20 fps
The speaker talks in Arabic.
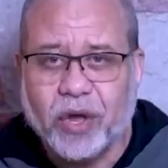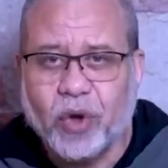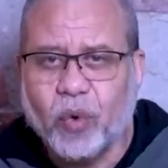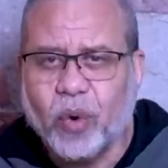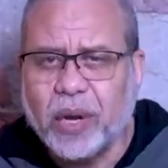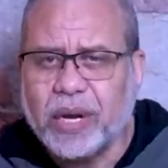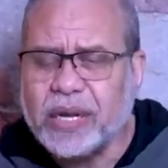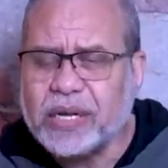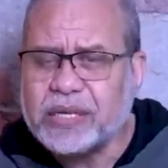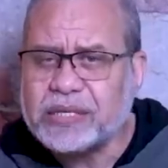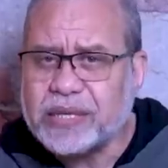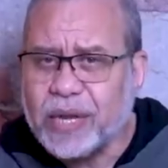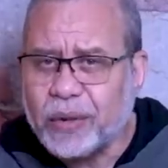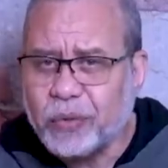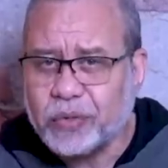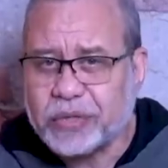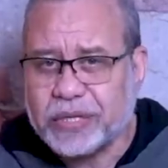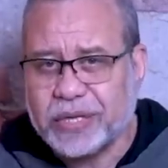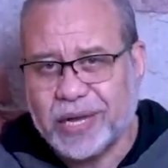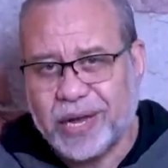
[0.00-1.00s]
ولا
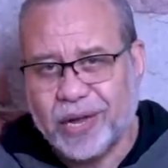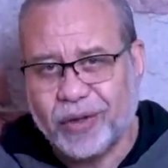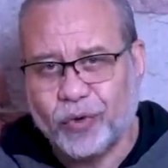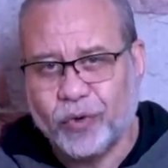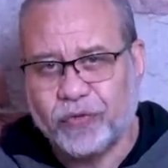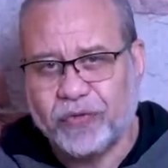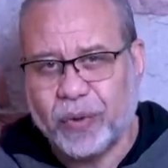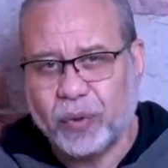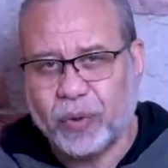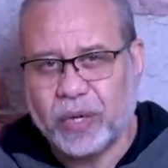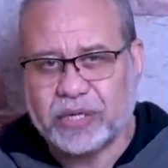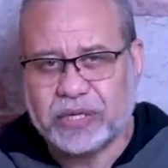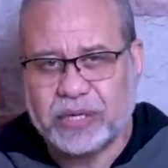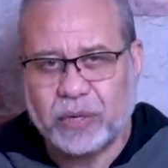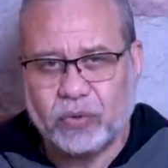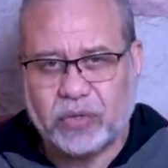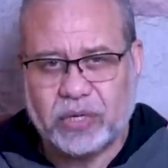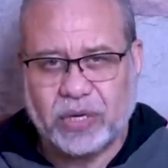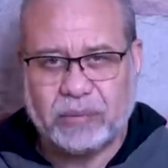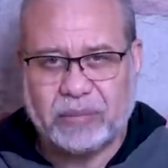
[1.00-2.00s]
صوت يعلو فوق
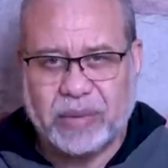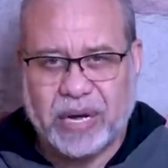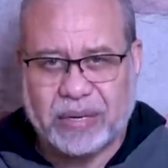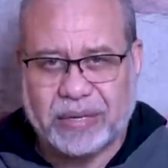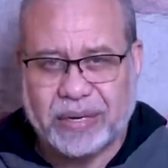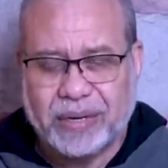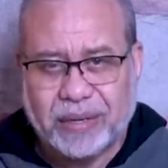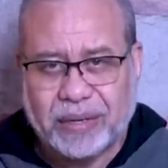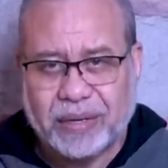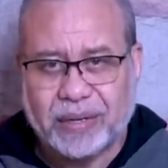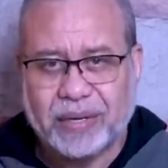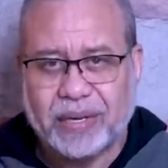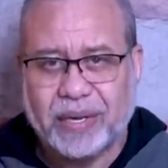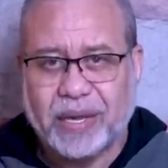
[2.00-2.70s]
صوت المعركة